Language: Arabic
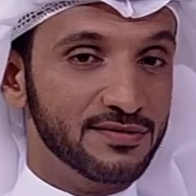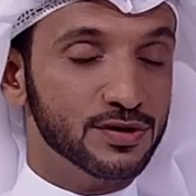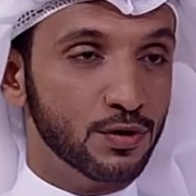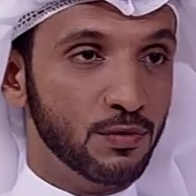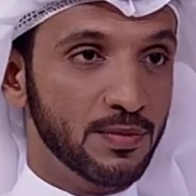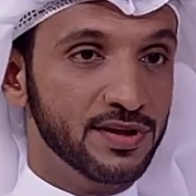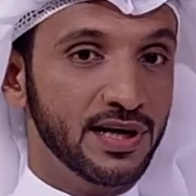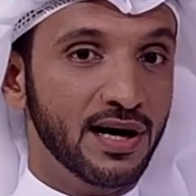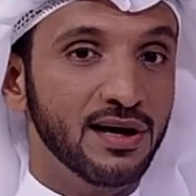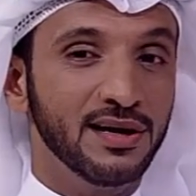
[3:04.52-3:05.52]
نفسه هو من
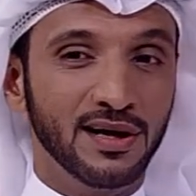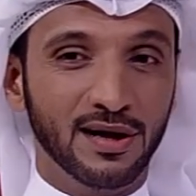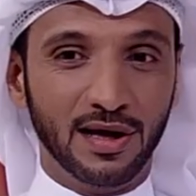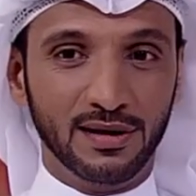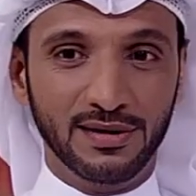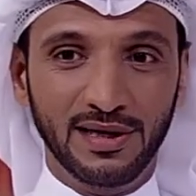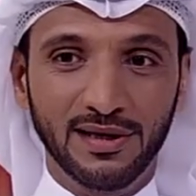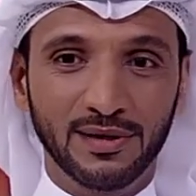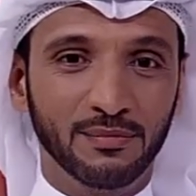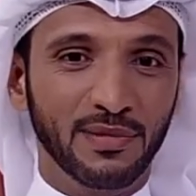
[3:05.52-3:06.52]
الداخل
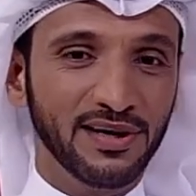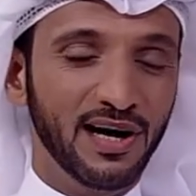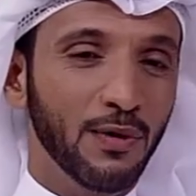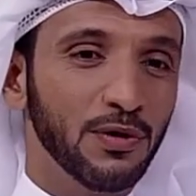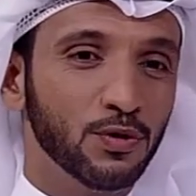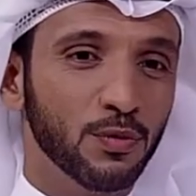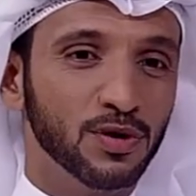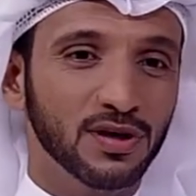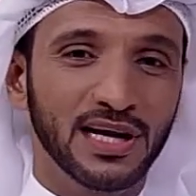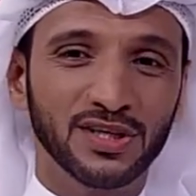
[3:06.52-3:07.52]
يعني ما يحاول
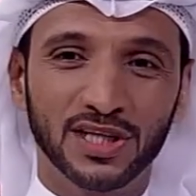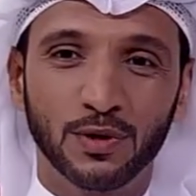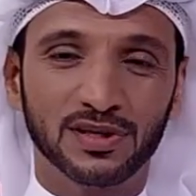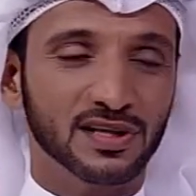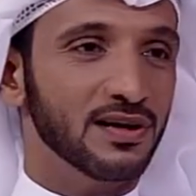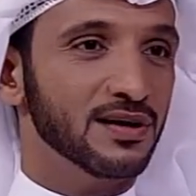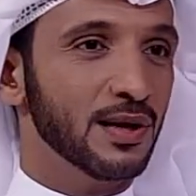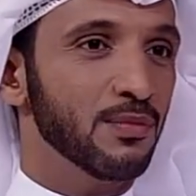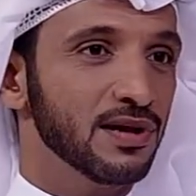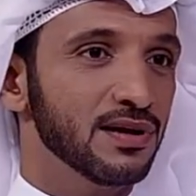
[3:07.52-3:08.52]
يكون اي شيء وتره
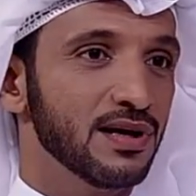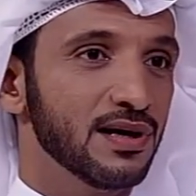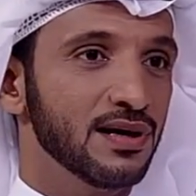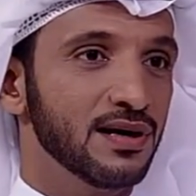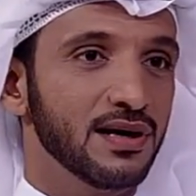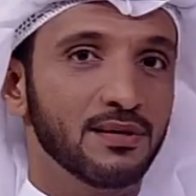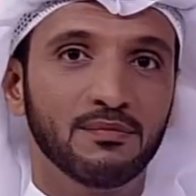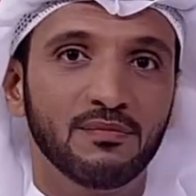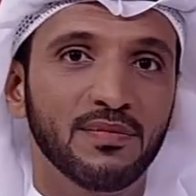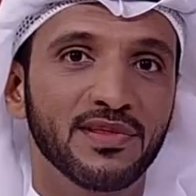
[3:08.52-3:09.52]
قبل آه،
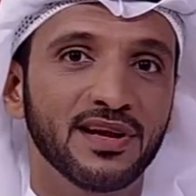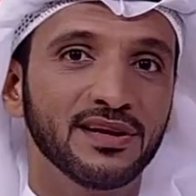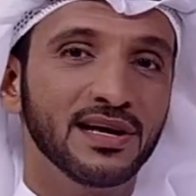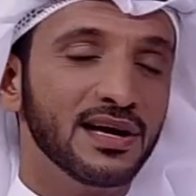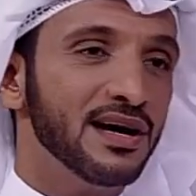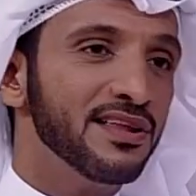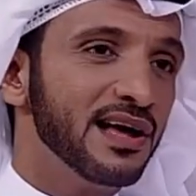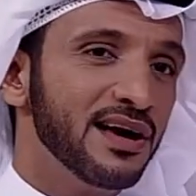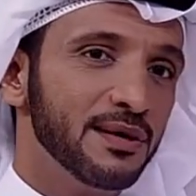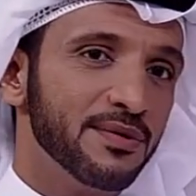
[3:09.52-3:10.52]
مثلا مقابلة.
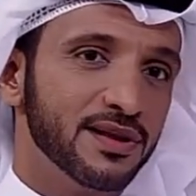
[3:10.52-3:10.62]
اذا انا